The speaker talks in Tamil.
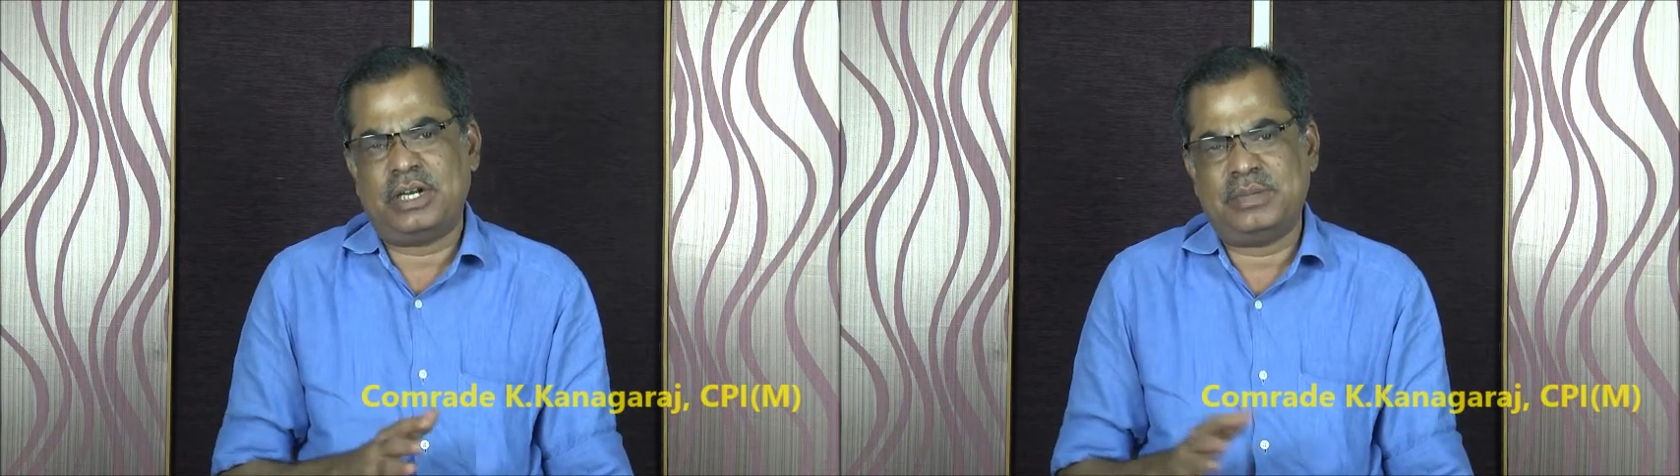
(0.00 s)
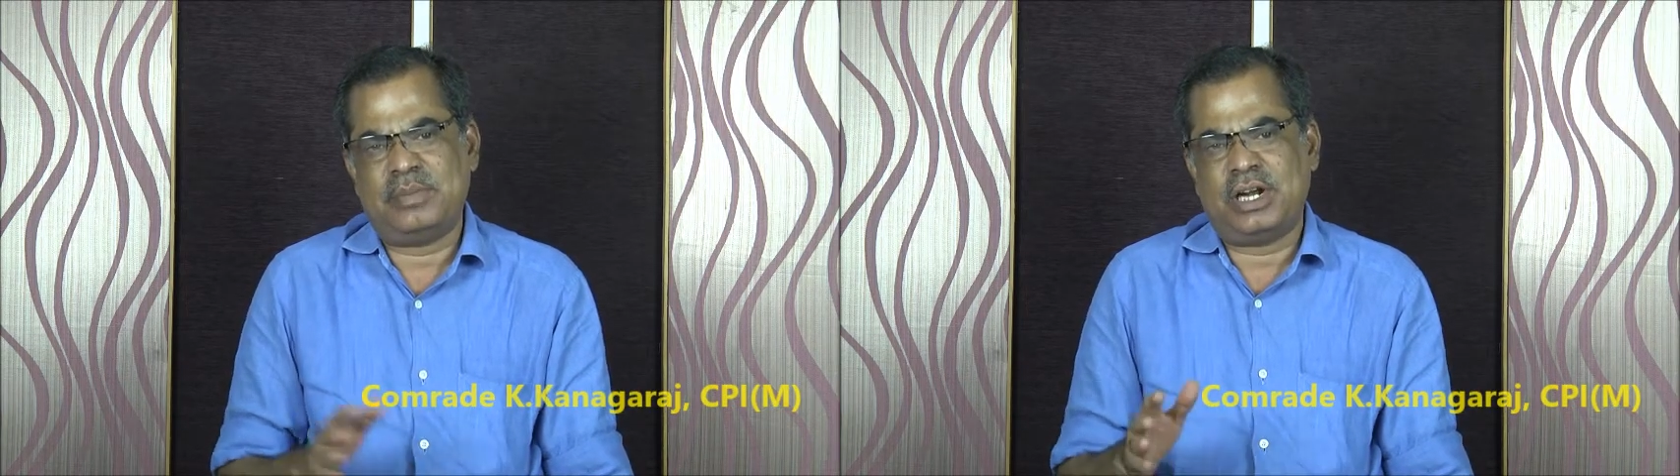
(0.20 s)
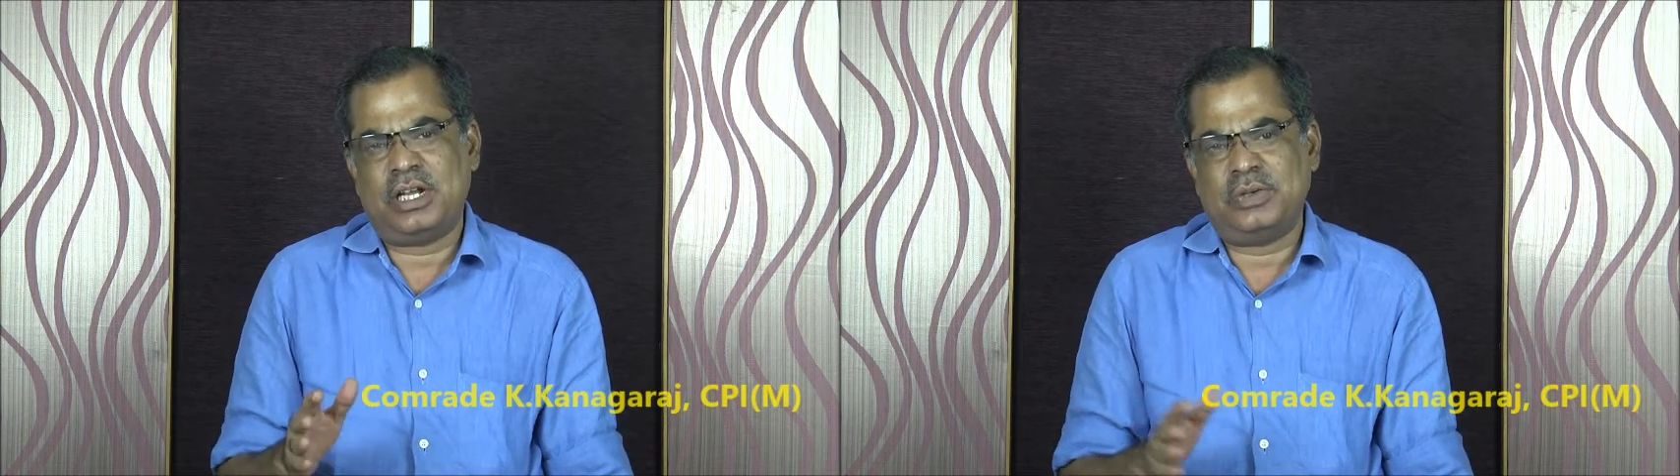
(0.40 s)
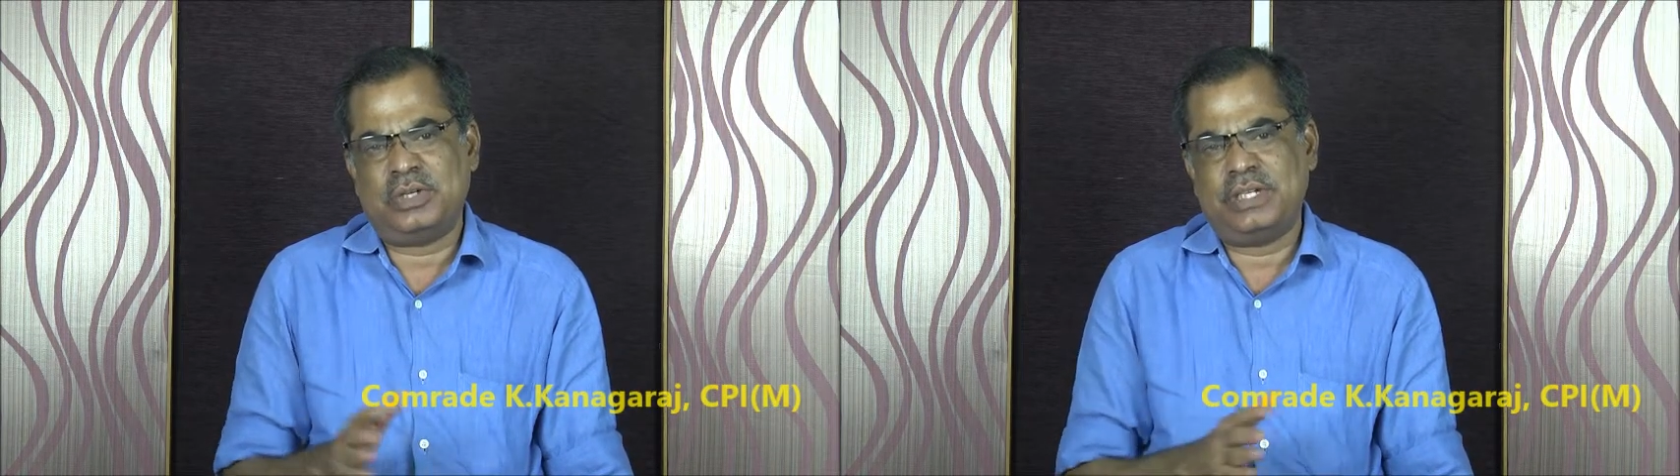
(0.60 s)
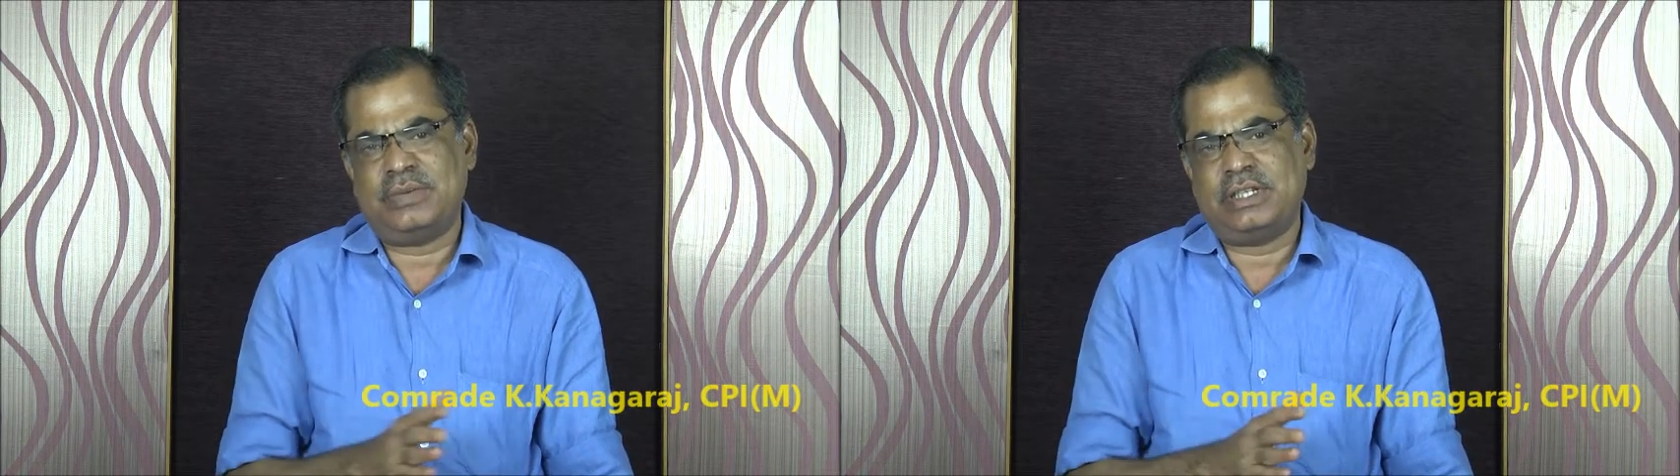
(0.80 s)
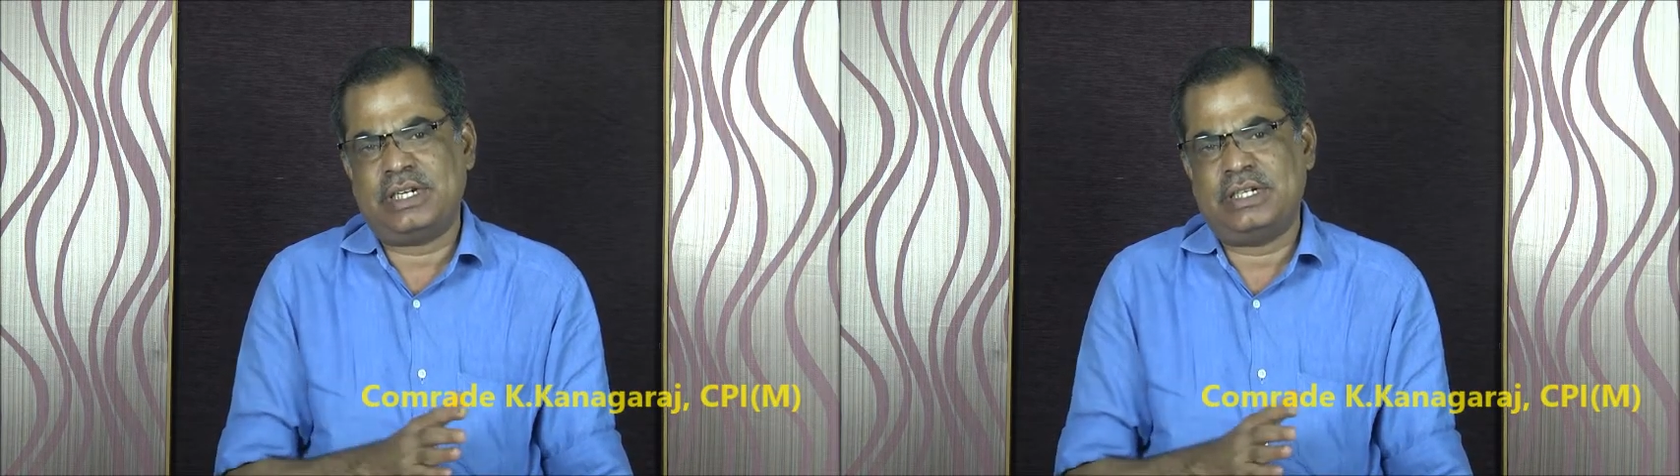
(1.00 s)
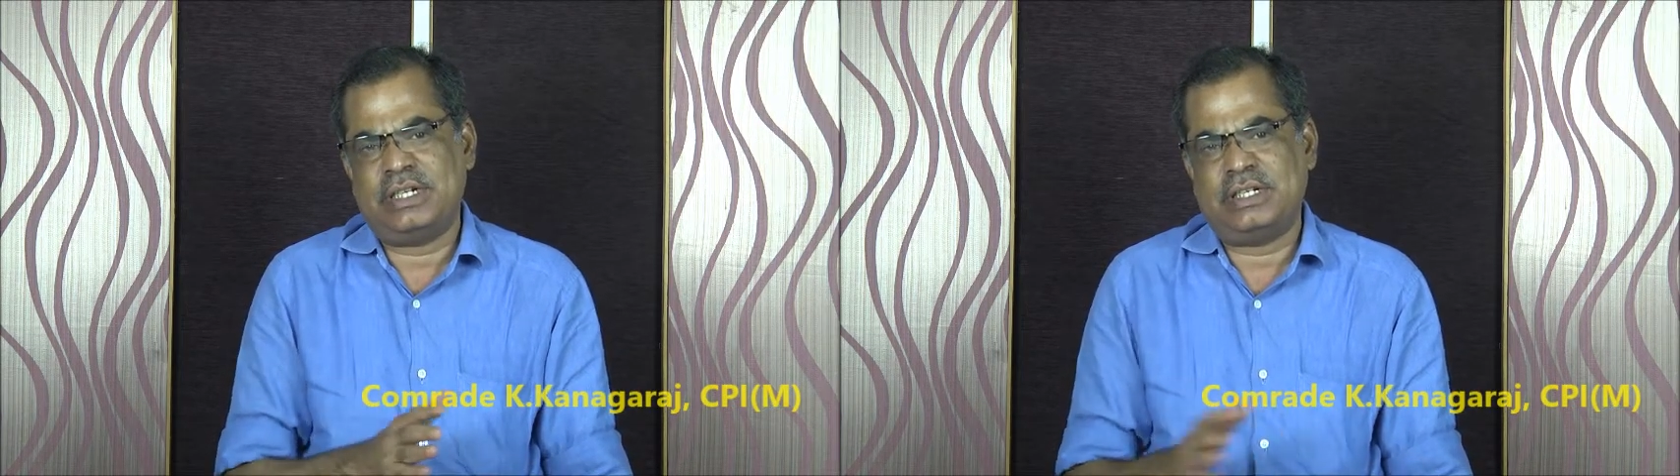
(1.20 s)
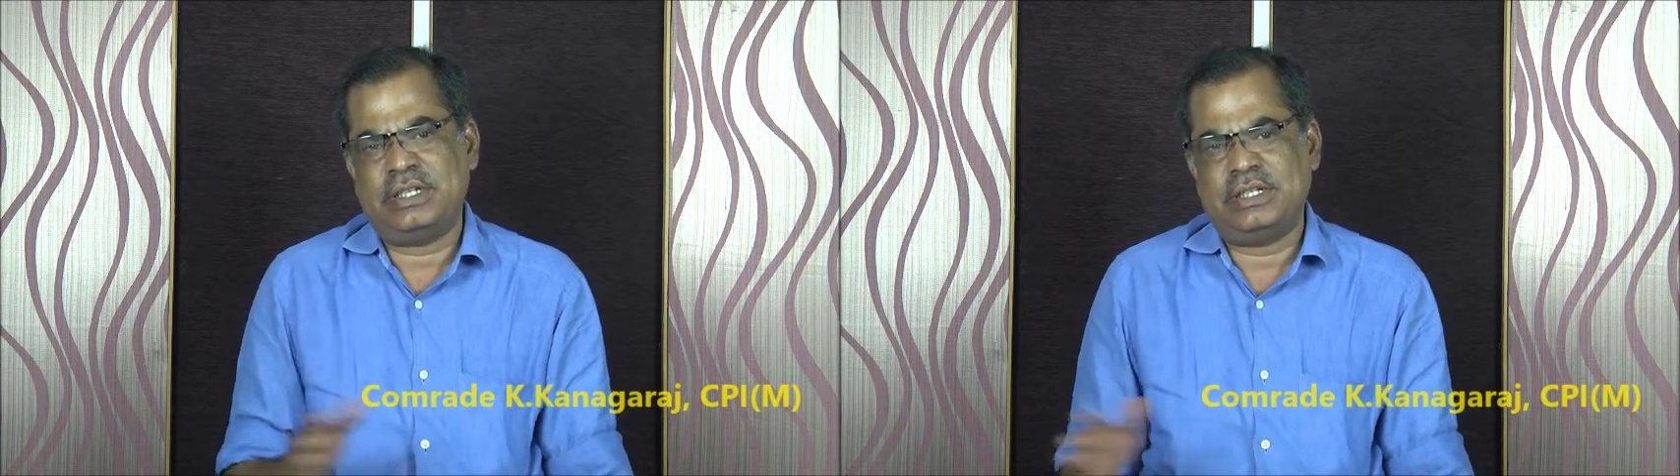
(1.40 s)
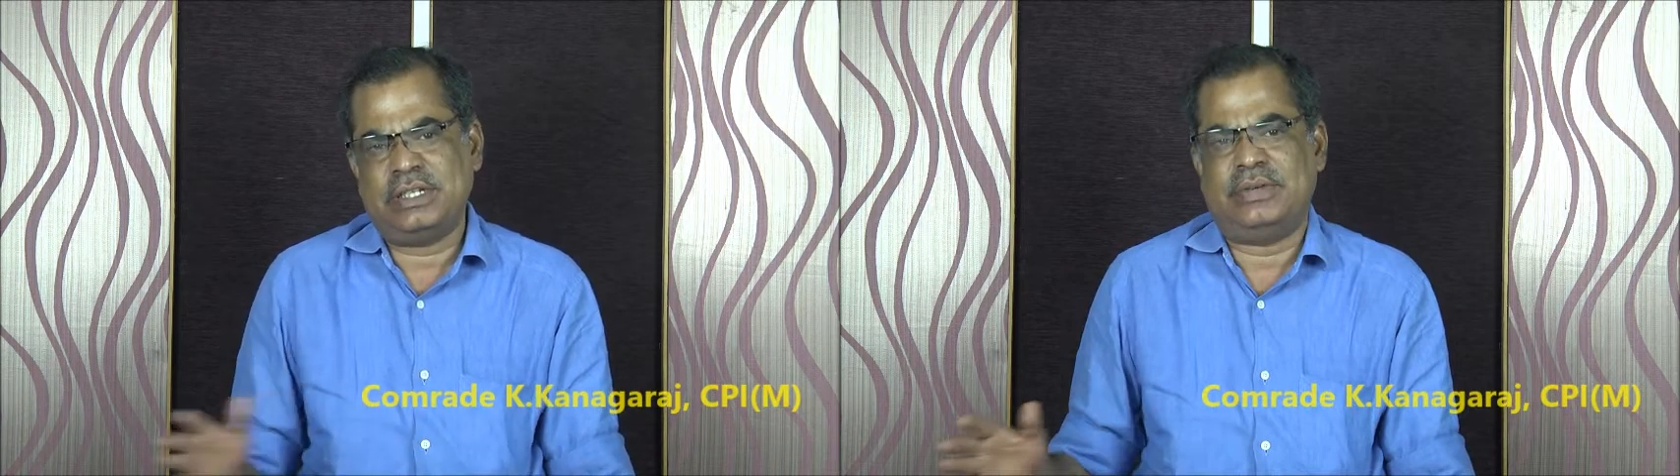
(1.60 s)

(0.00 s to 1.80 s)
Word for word: பெரும்பாலானோர் இருபத்தி ரெண்டிலிருந்து